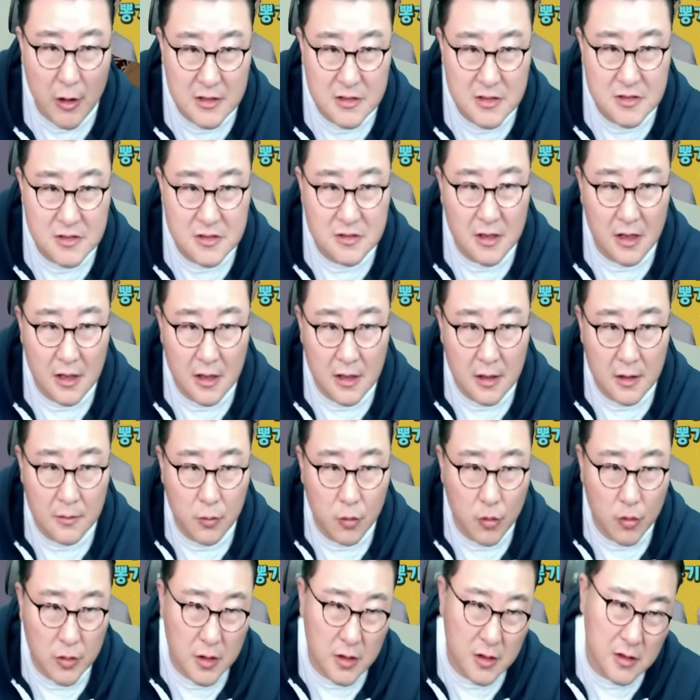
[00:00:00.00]
와이셔츠가
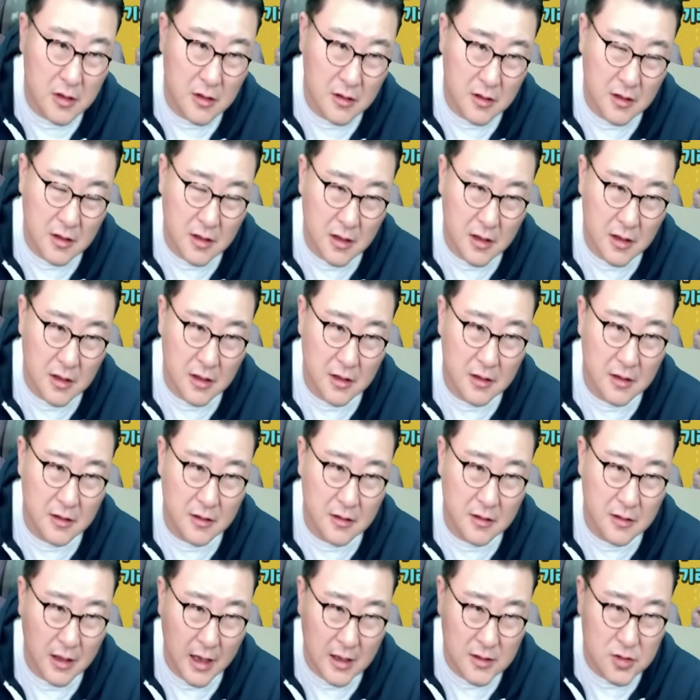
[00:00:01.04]
목이 이렇게
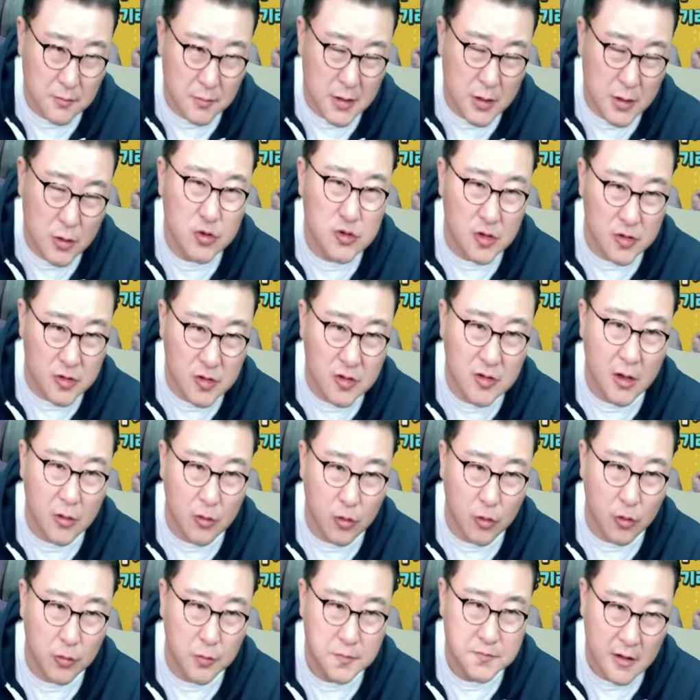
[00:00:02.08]
다 피로
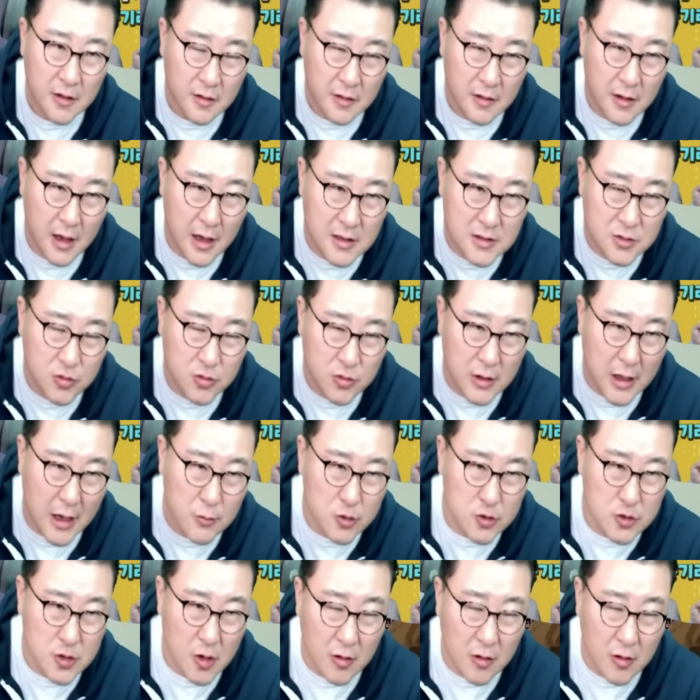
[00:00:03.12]
젖었다고. 근데 아직도 나무